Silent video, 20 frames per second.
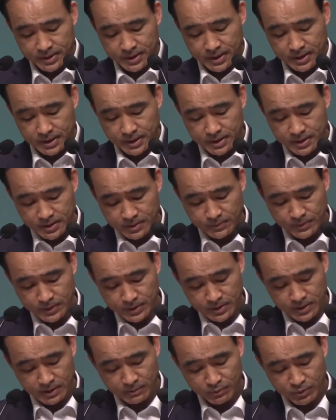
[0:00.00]
자,
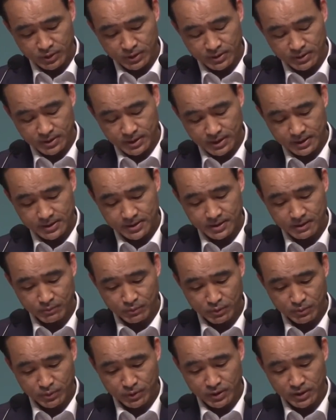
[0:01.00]
22절 한번 다시
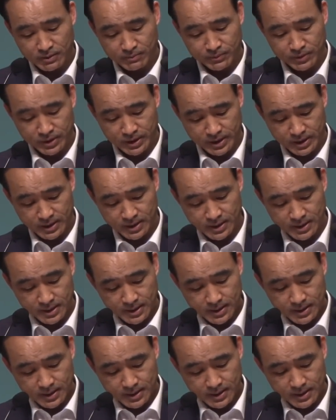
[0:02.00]
한번 볼랍니다.